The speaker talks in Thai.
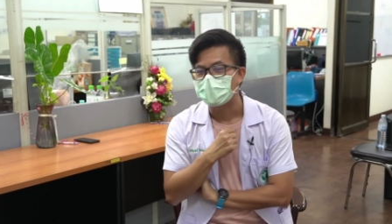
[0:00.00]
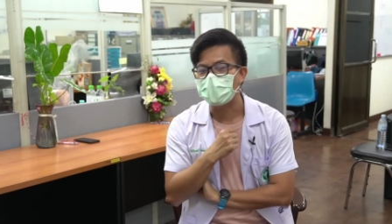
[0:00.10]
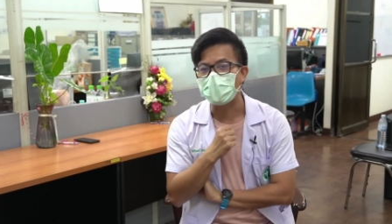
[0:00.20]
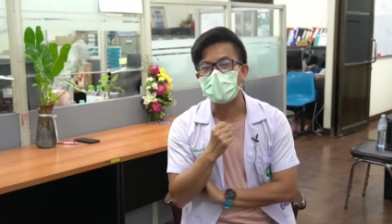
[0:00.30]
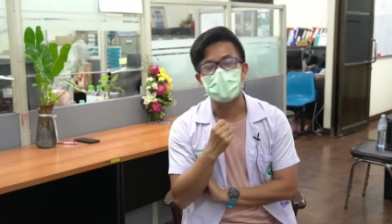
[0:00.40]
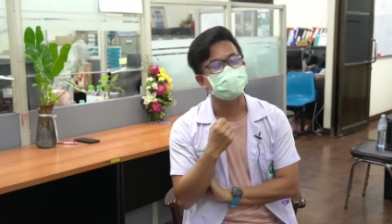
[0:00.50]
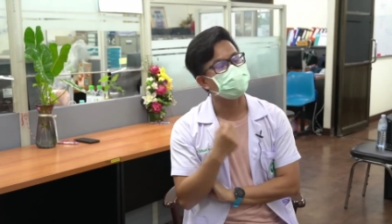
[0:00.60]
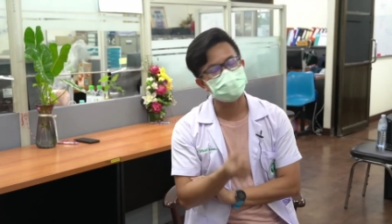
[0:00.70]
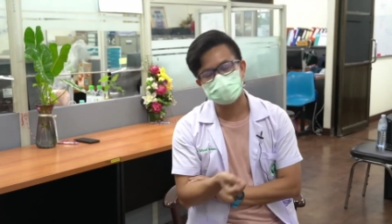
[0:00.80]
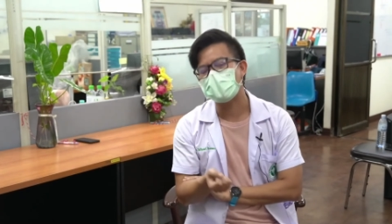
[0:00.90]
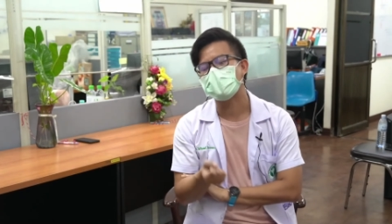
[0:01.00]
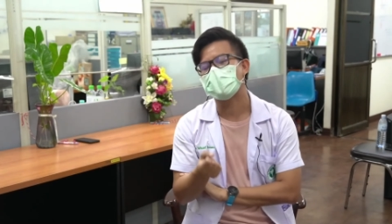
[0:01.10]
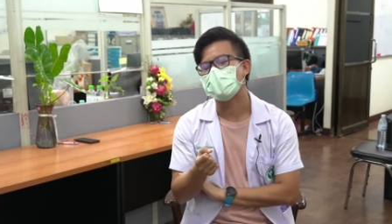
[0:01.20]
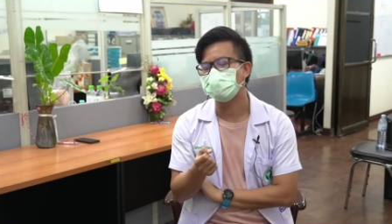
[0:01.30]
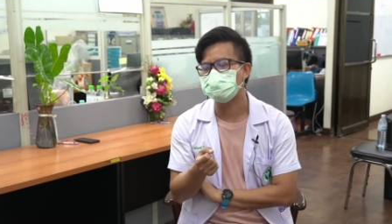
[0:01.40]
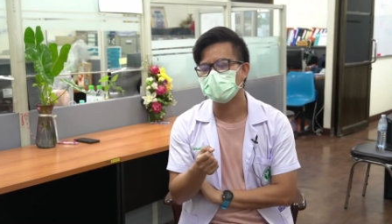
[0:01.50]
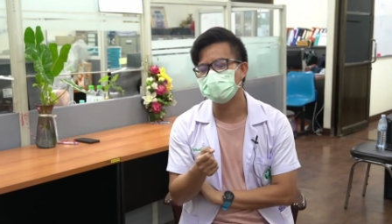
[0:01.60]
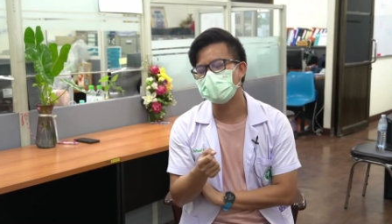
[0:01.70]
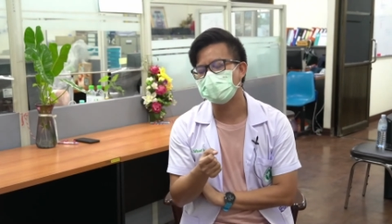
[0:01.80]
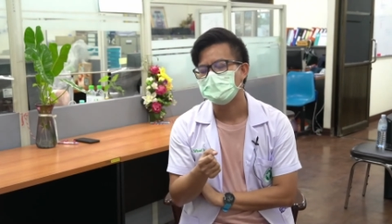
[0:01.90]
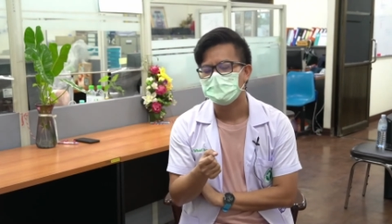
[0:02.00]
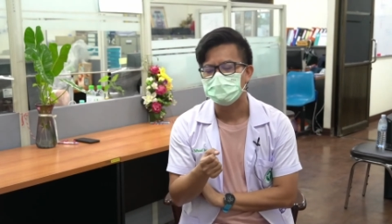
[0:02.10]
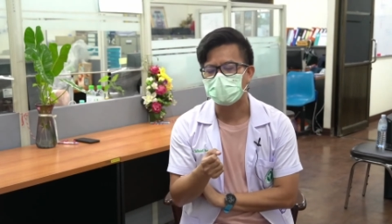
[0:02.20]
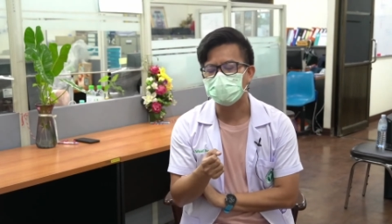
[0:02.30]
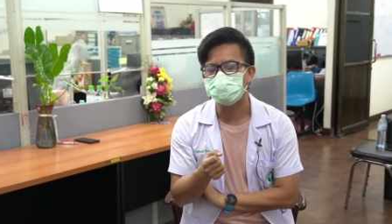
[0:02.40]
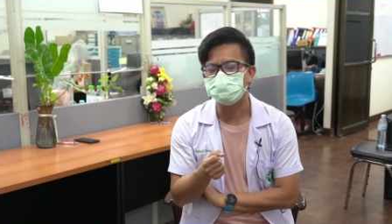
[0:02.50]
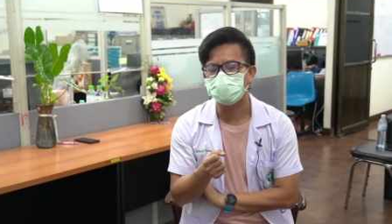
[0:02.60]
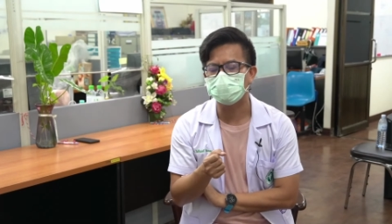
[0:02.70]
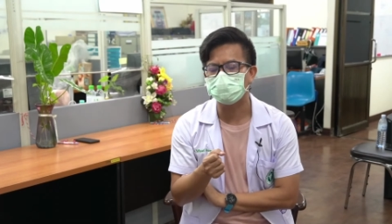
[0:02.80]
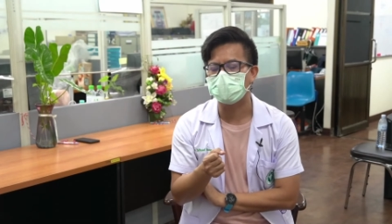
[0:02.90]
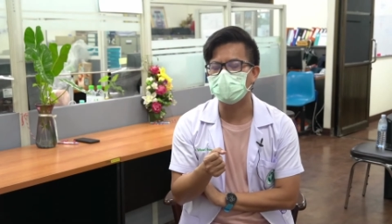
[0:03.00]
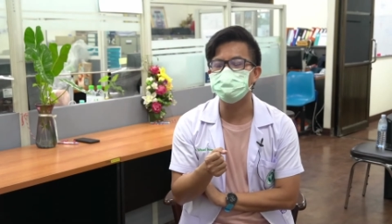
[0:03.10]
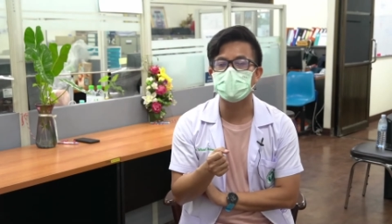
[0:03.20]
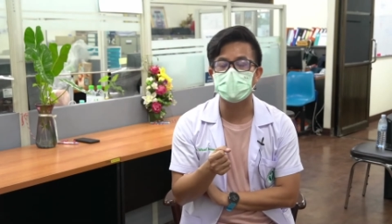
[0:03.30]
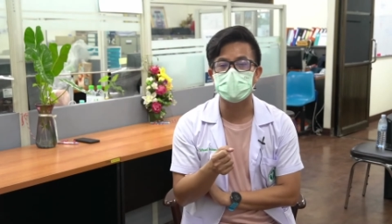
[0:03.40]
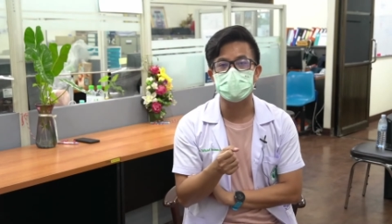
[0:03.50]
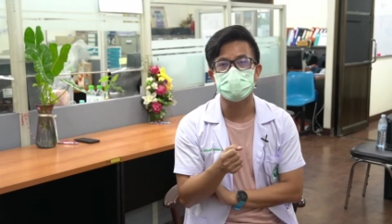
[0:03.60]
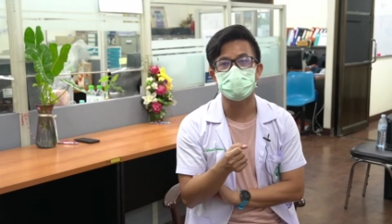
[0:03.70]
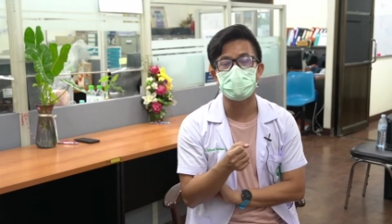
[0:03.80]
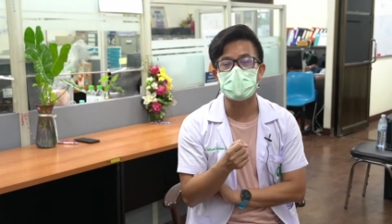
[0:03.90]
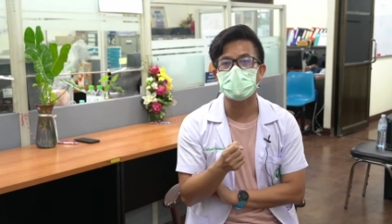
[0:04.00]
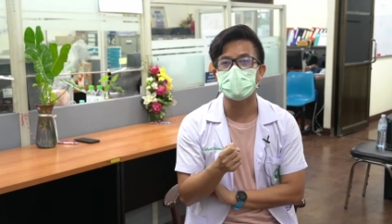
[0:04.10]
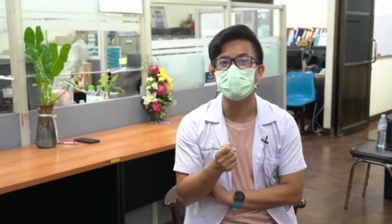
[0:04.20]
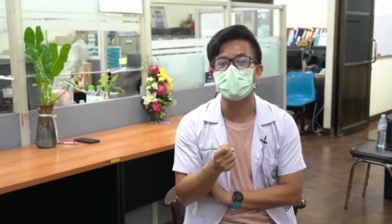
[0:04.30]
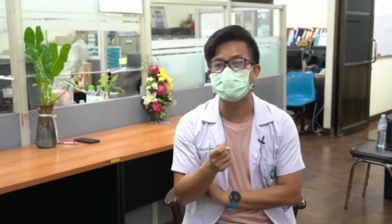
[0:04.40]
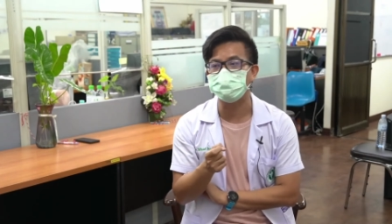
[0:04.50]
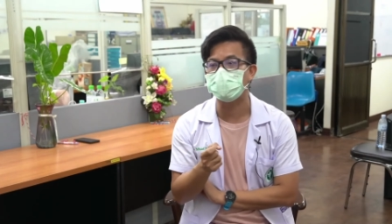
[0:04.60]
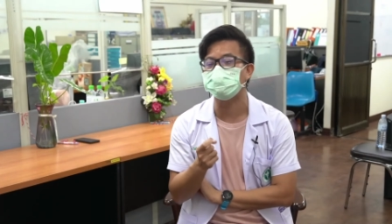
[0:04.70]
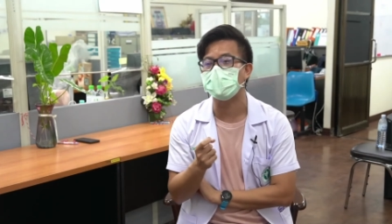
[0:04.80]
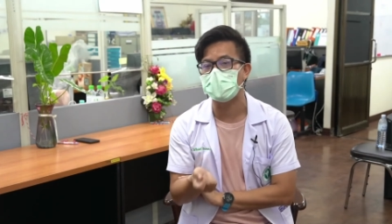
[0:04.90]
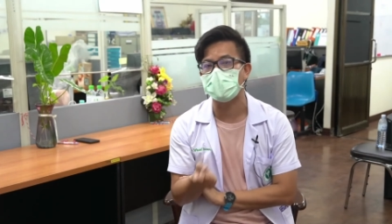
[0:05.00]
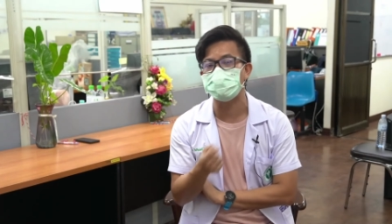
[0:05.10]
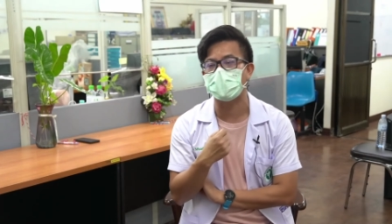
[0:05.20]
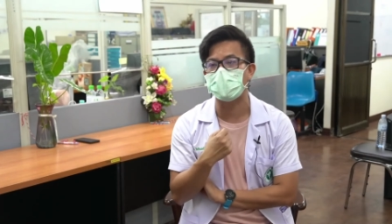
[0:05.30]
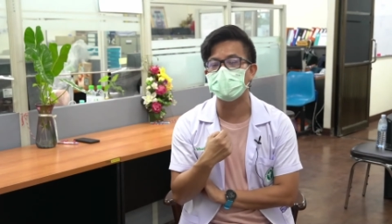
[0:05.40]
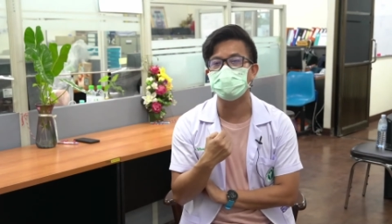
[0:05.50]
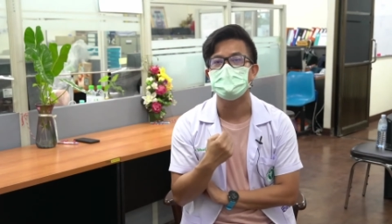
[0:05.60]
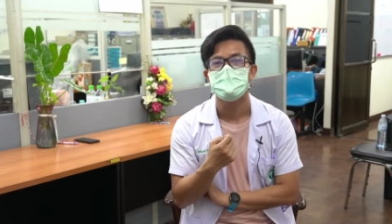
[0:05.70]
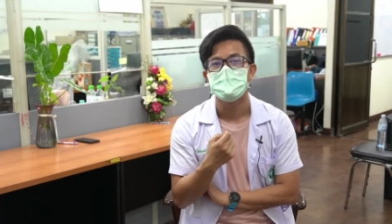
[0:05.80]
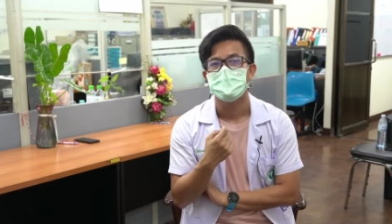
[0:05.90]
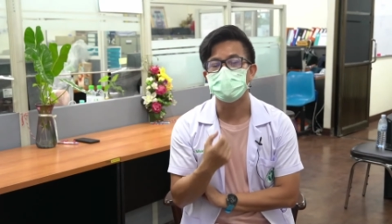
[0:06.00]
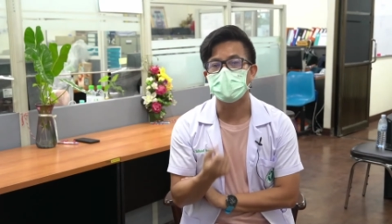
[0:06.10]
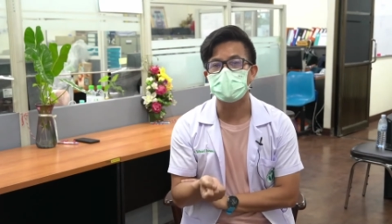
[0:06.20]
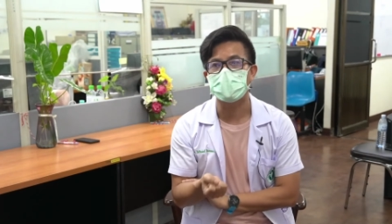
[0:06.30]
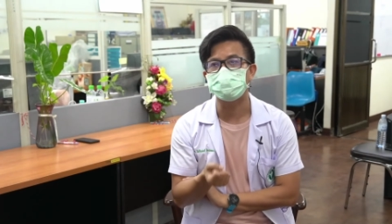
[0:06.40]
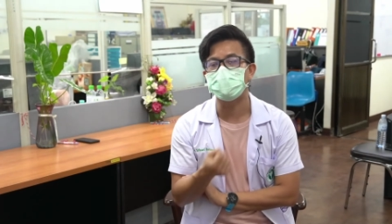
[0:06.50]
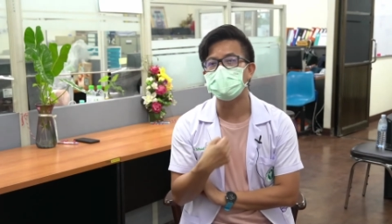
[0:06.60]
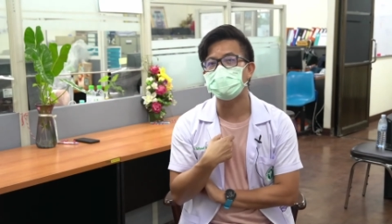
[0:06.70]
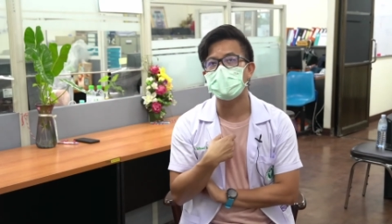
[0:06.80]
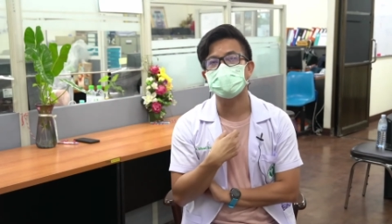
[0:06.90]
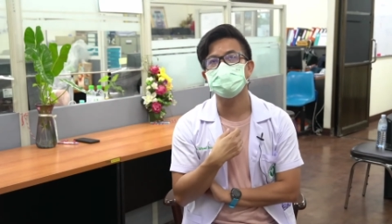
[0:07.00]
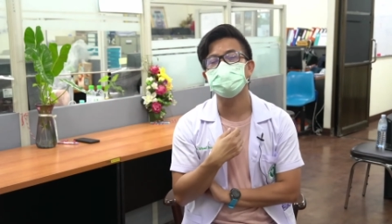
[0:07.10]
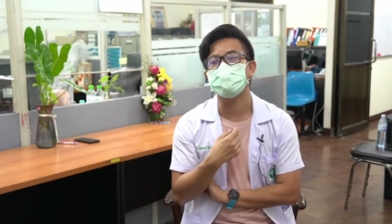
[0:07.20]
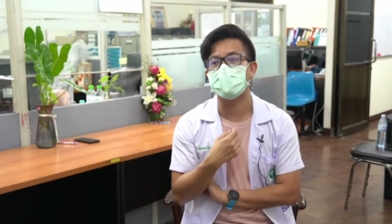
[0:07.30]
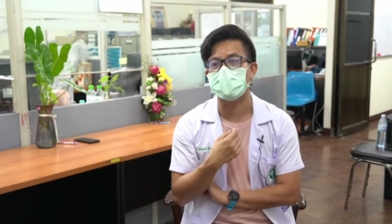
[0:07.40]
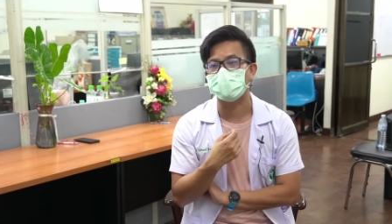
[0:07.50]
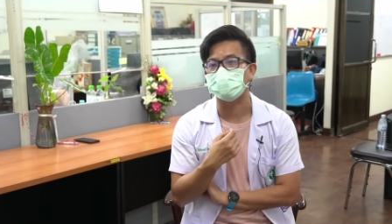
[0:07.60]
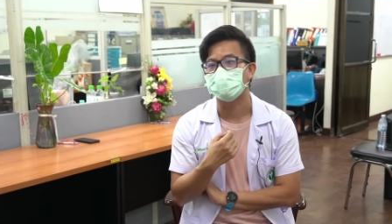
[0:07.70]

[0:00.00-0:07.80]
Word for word: ก็อาจจะเป็นไปได้ ครับ เพราะฉะนั้นเนี่ยอยากให้ชุมชนเข้าใจว่าเราได้ทำทุกขั้นตอนมาแล้วอยากให้ยอมรับตรงนี้ว่าทุกอย่าง